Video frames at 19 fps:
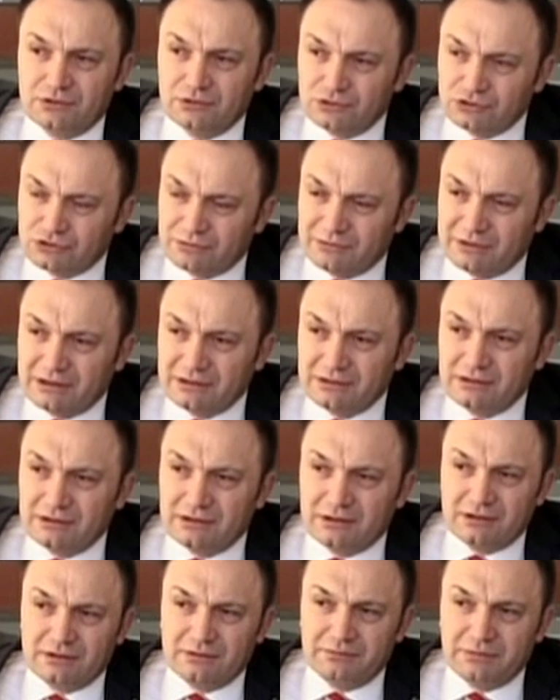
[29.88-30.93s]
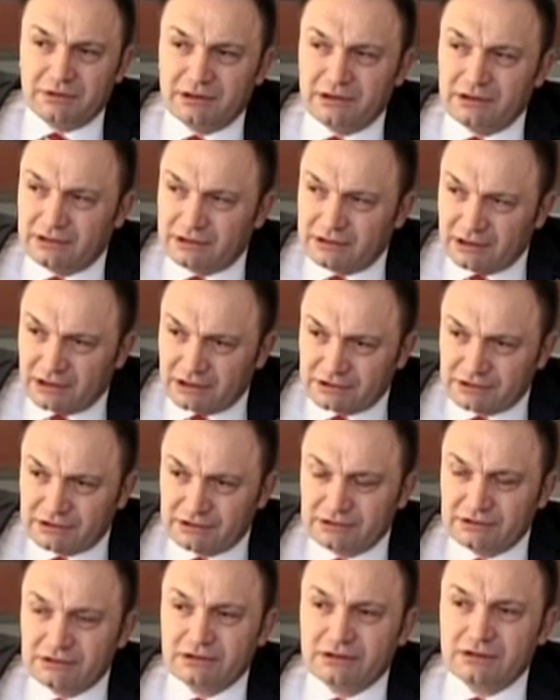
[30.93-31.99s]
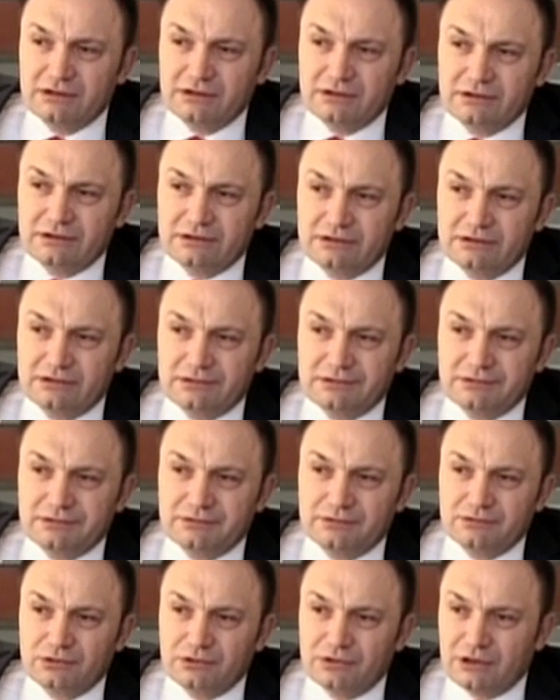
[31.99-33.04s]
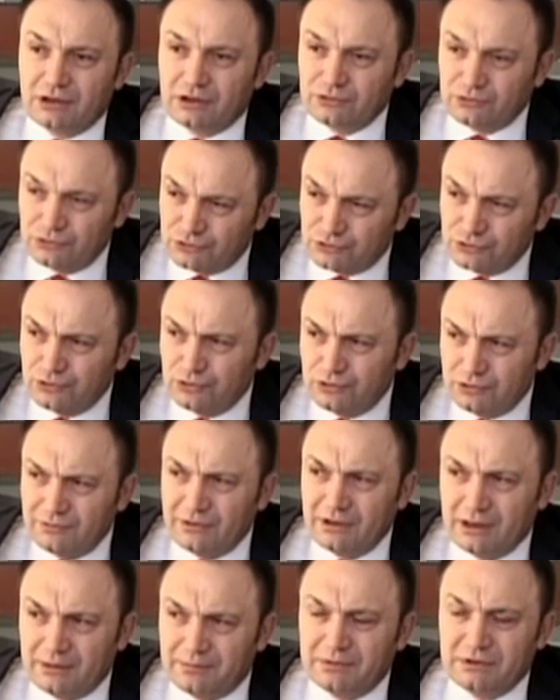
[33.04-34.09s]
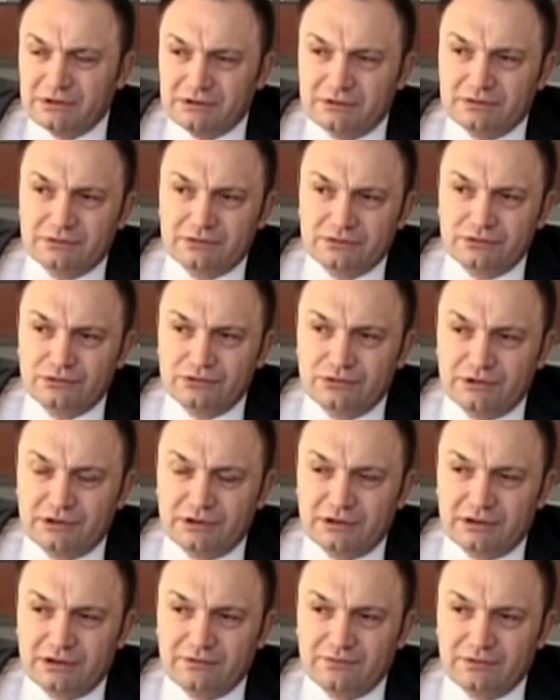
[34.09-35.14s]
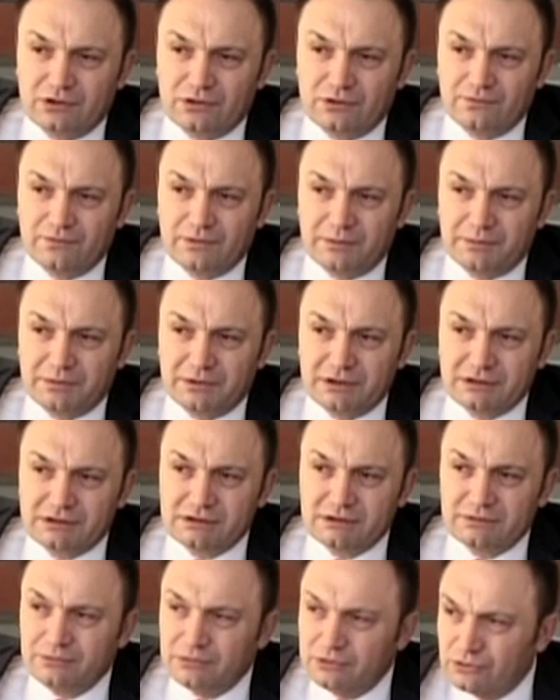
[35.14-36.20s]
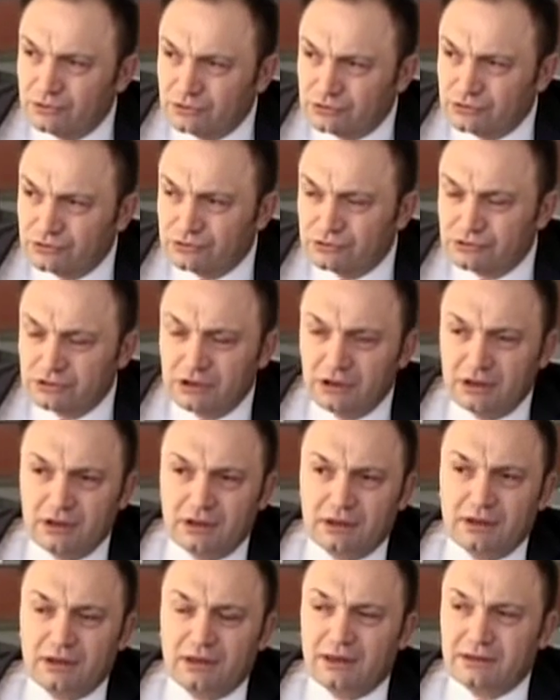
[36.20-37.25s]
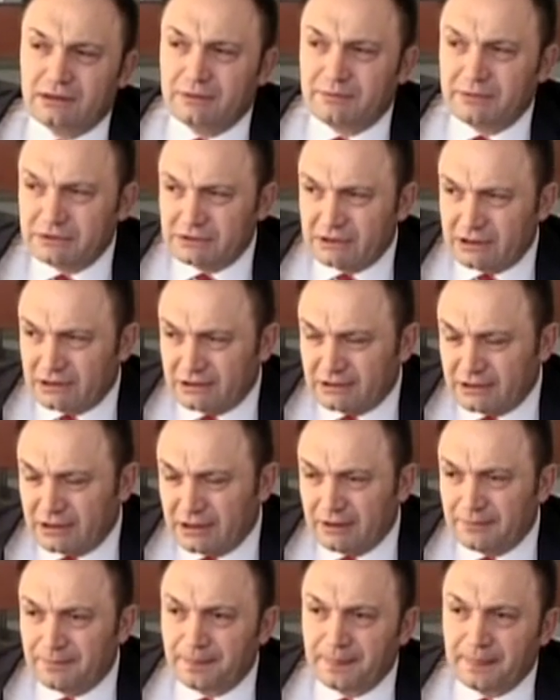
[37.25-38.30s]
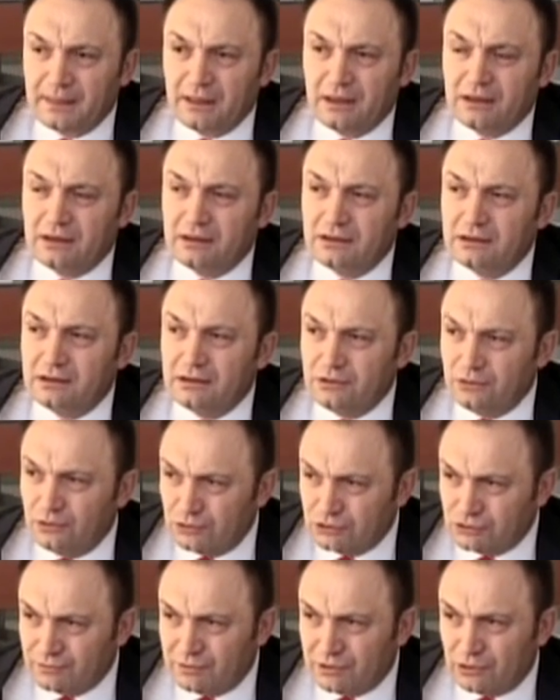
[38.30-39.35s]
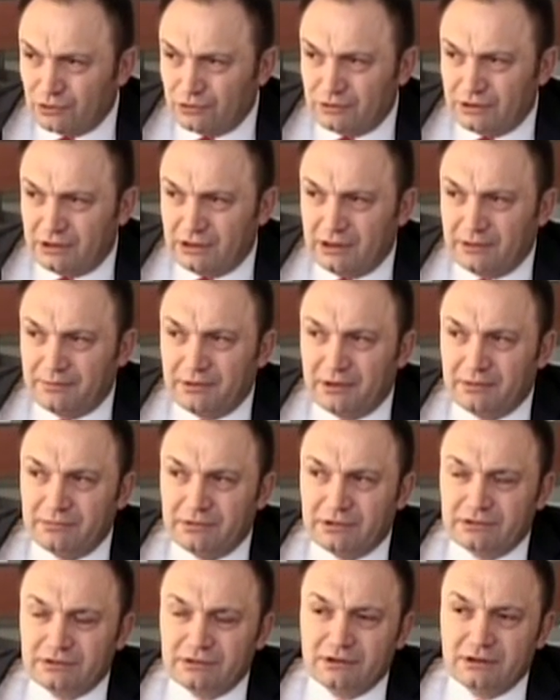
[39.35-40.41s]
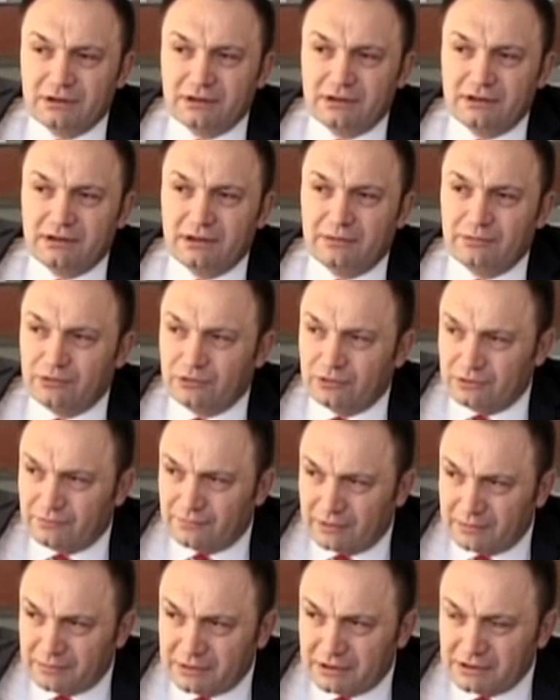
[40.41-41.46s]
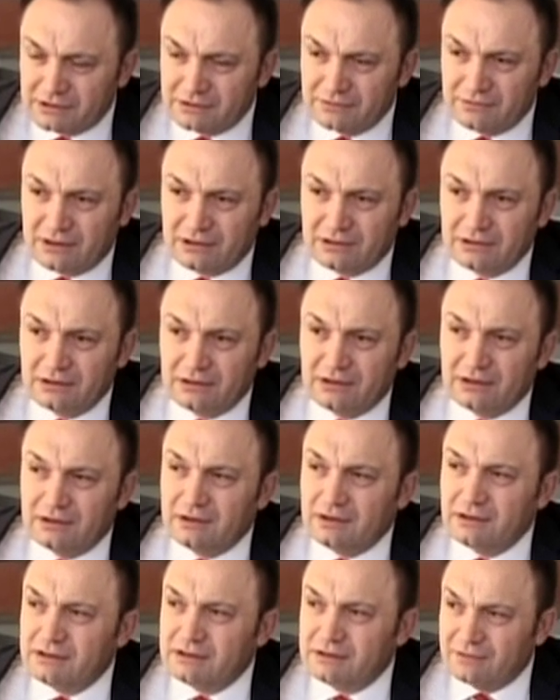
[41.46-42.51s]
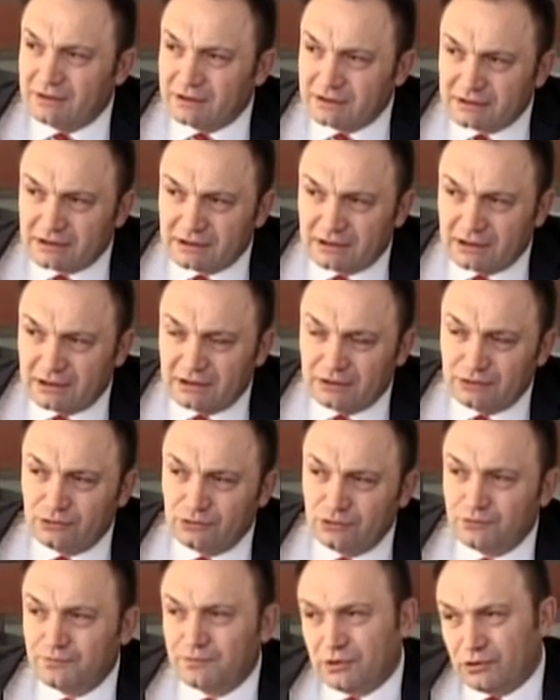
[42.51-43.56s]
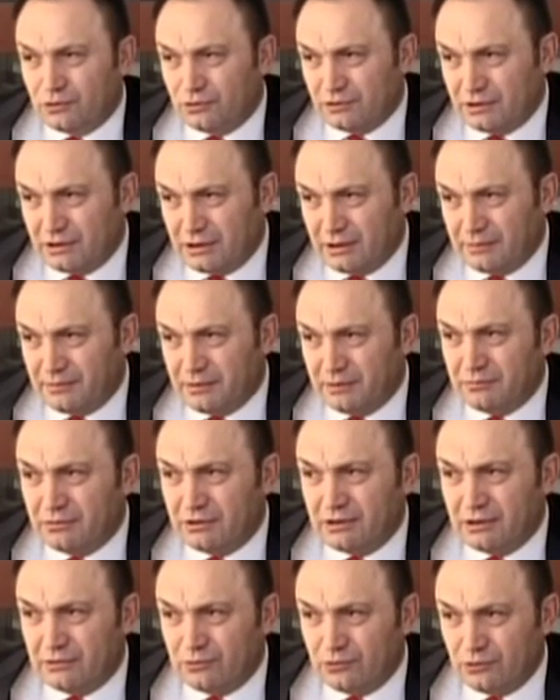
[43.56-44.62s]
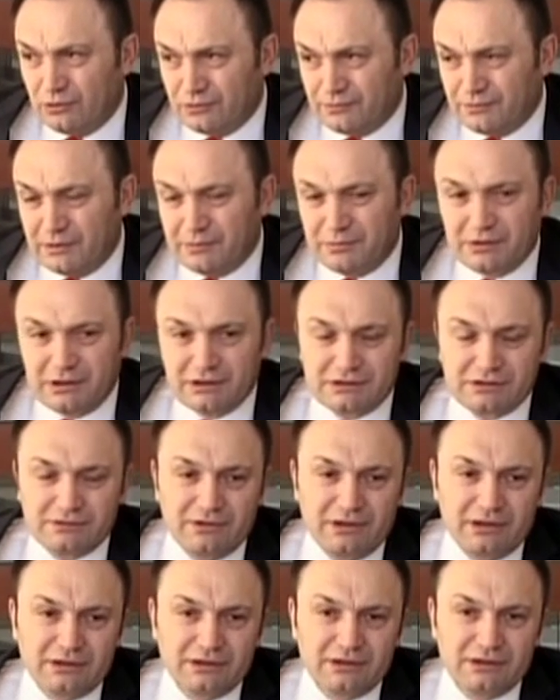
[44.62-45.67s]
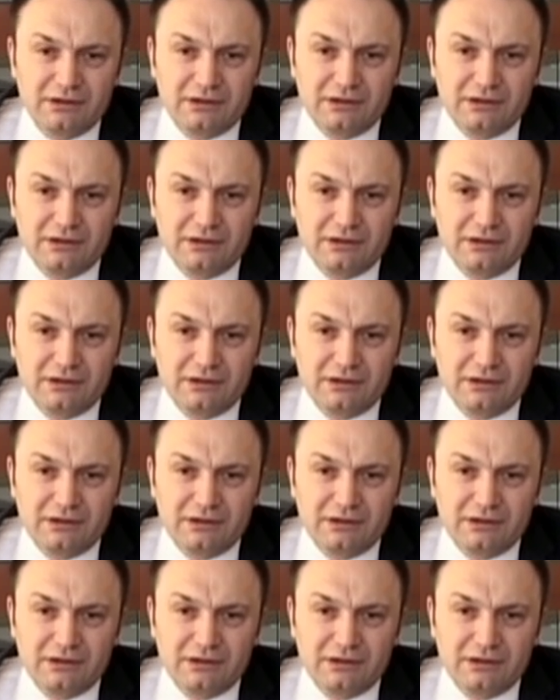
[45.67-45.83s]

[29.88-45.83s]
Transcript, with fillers: o zaman bir ihtiyaç e, olarak düşünüldü ve yapıldı. Türkiye'de vagon fabrikası biliyorsunuz Adapazarı'nda e, yolcu vagonlar yapan bir demiryolu fabrikası var. Sivas'ta da yük vagonları yapan bir demiryolu fabrikası var.